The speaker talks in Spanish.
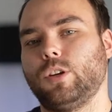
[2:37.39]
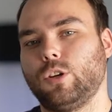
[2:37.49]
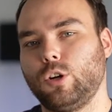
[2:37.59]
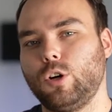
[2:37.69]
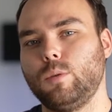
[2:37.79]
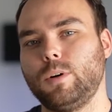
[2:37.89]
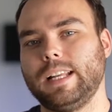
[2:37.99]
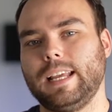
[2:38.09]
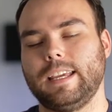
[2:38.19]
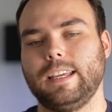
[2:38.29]
cómo
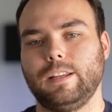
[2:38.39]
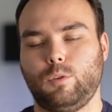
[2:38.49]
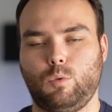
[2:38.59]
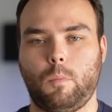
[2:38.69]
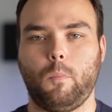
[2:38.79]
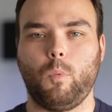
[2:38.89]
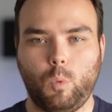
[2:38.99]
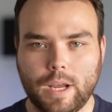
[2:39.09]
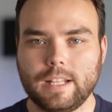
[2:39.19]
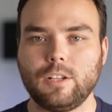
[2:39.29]
elegir un
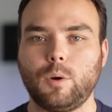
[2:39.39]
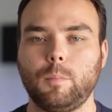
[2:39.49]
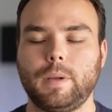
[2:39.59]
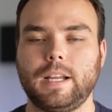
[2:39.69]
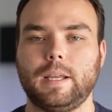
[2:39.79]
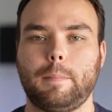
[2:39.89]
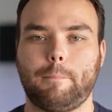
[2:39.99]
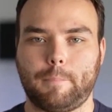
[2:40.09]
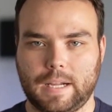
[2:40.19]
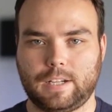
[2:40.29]
buen nombre
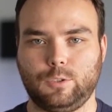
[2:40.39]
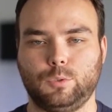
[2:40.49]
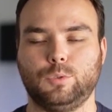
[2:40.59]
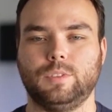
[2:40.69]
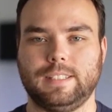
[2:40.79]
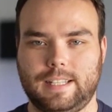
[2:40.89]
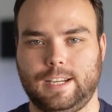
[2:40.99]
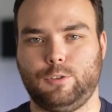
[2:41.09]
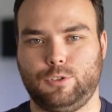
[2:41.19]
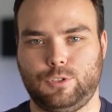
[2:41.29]
para tu
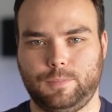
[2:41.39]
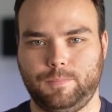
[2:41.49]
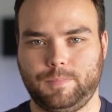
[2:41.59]
negocio.